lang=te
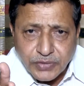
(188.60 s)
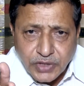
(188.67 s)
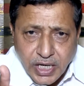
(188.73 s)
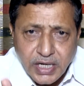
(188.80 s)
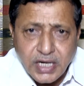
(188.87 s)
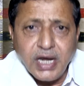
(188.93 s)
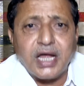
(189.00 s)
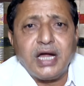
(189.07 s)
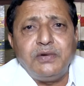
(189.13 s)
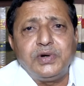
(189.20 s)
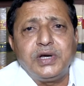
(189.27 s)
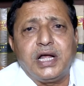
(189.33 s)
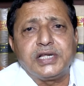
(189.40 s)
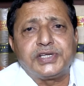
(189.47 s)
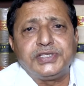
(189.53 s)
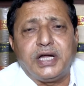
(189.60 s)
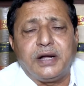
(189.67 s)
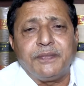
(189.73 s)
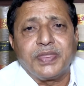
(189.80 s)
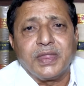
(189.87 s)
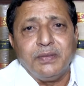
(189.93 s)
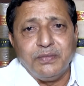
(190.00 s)
తండ్రిలాగా ఉండాల్సిన
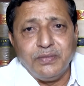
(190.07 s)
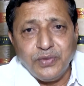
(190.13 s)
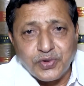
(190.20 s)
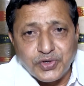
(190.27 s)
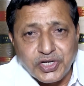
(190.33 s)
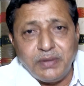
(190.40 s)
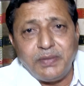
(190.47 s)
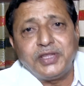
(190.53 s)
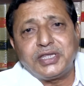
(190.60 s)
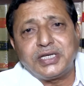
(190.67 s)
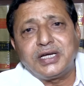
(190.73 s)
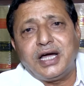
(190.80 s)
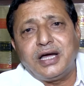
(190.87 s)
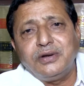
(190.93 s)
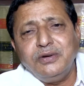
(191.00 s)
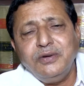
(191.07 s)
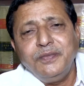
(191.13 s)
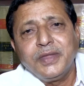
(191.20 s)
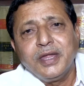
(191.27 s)
ముఖ్యమంత్రి గారు